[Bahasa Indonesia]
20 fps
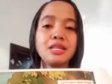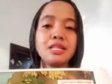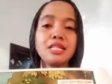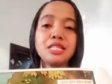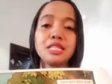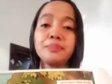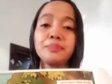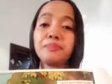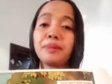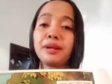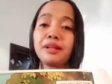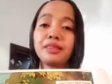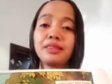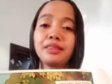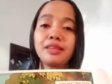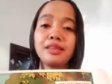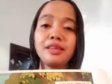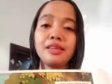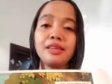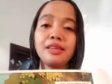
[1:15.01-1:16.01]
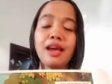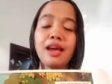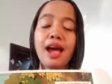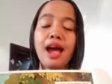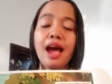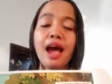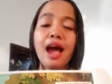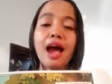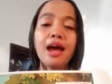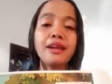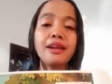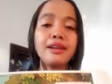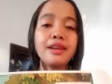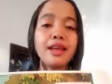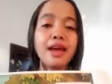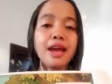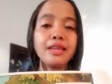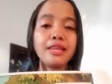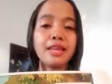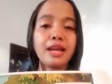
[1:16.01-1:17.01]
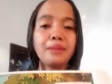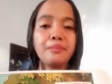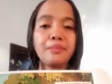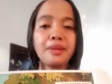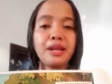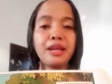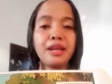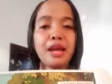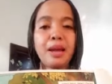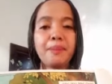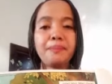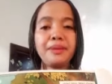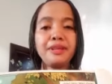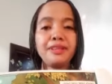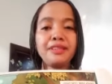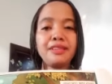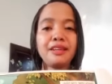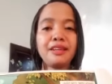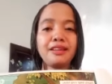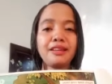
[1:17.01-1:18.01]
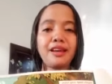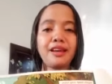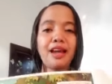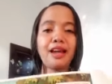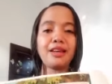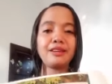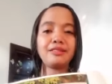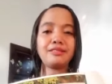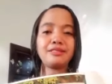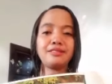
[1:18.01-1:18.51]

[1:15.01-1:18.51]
seperti ada yang mereka pikirkan.